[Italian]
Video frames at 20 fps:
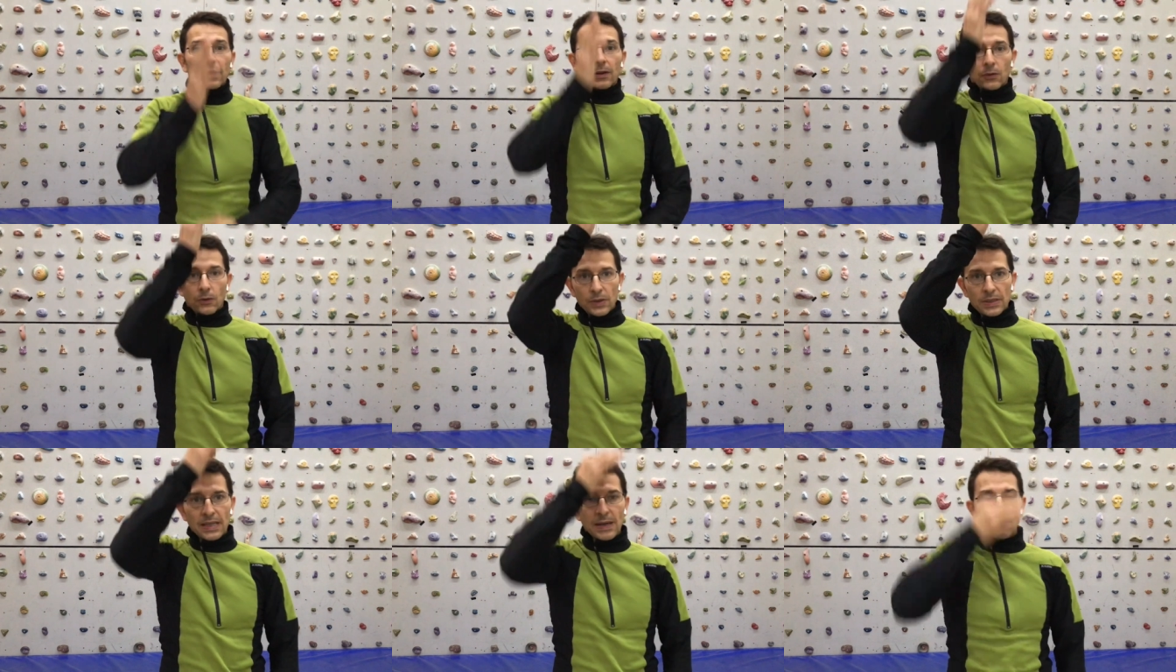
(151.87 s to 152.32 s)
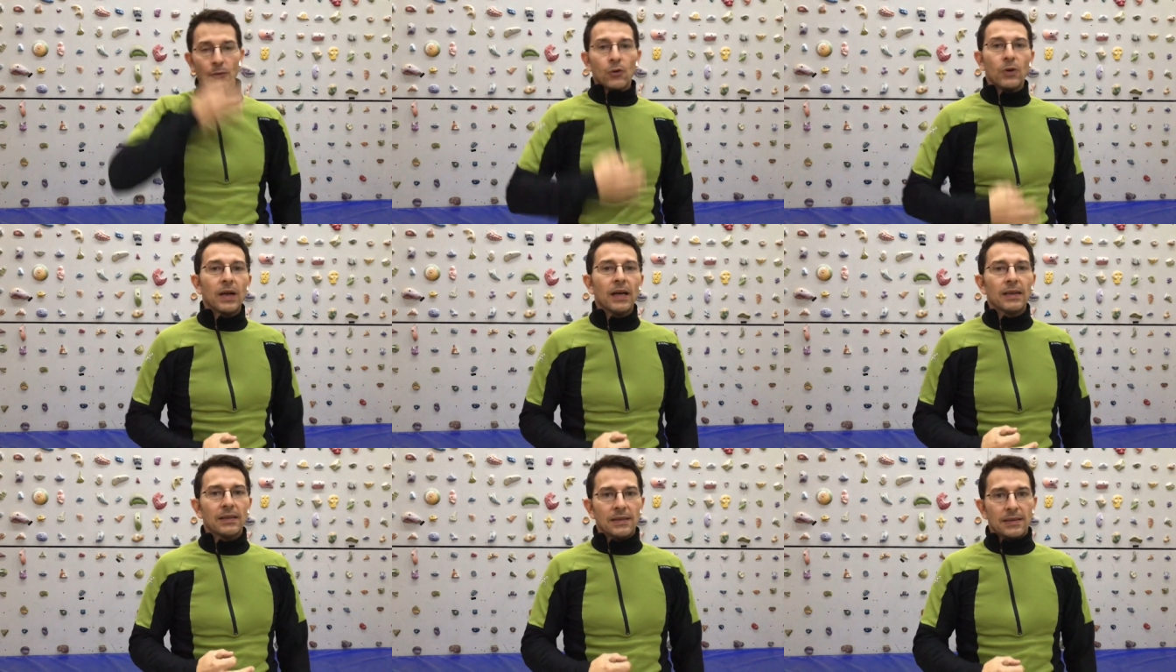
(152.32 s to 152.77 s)
Che noi siamo
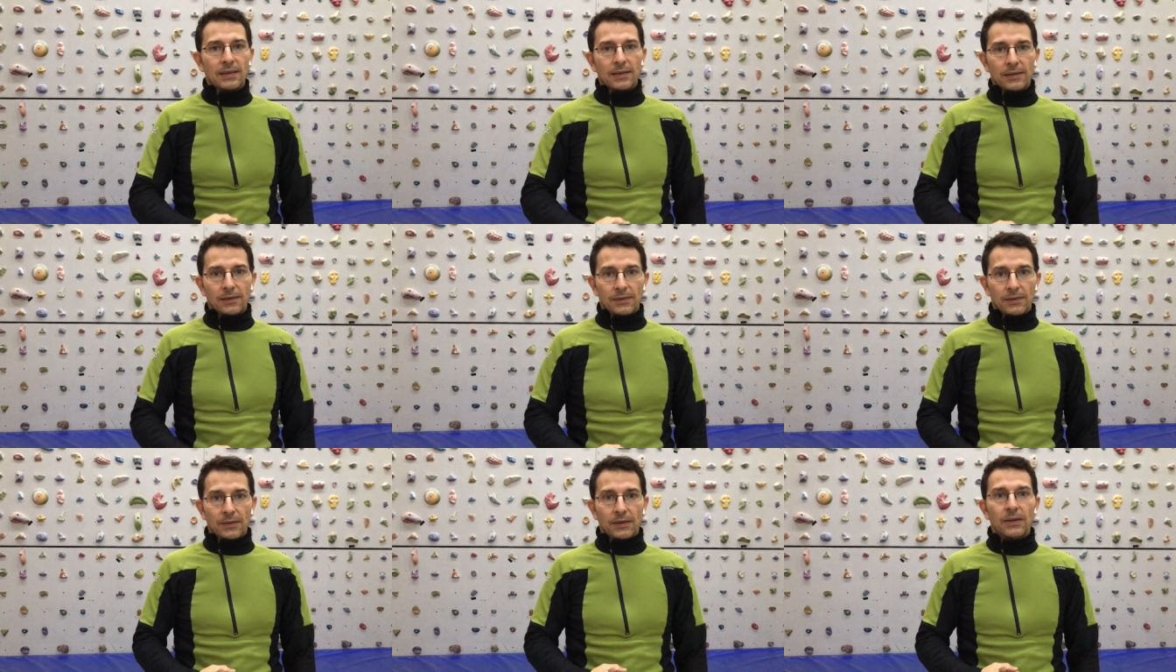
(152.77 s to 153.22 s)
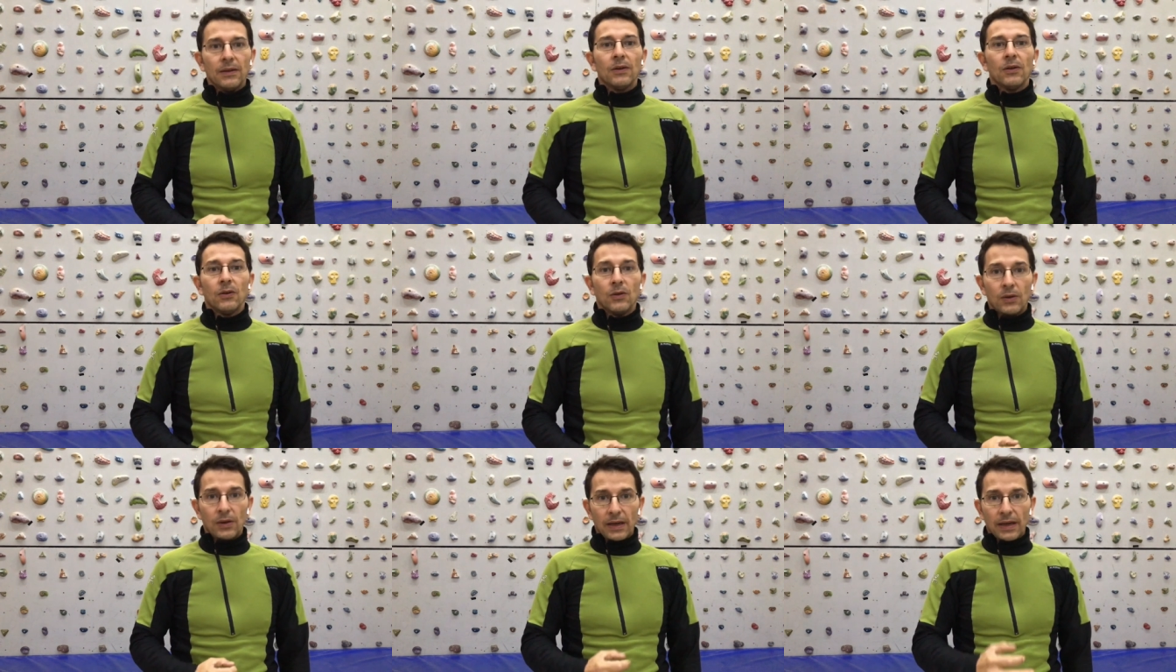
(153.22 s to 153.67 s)
un asse,
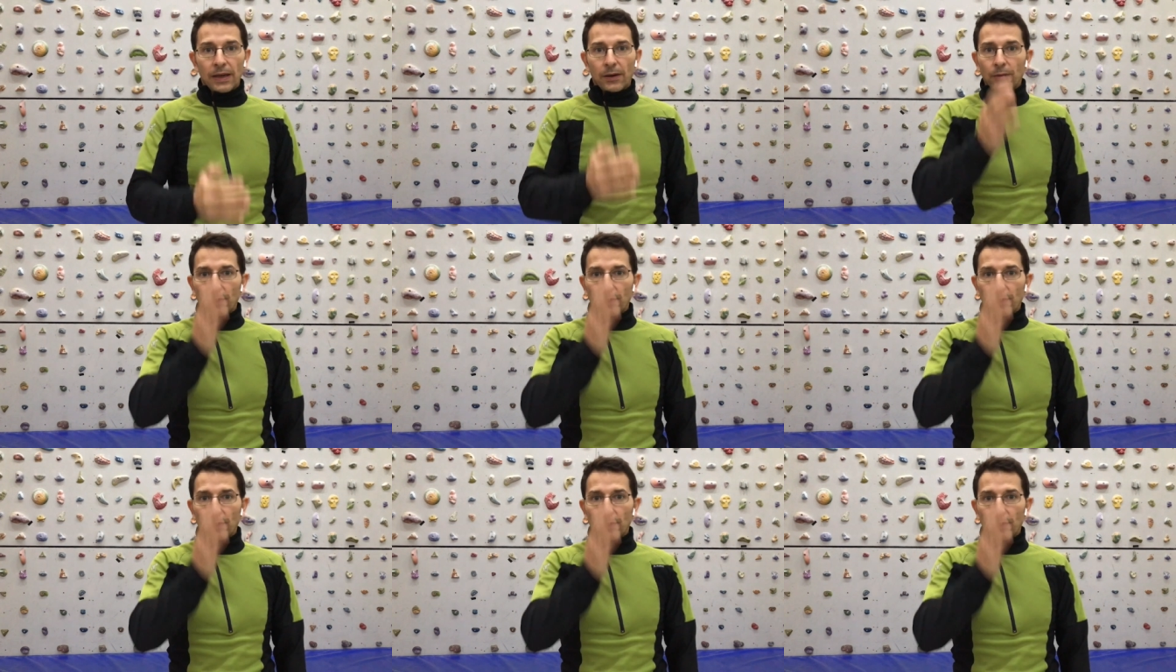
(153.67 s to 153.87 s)
ok?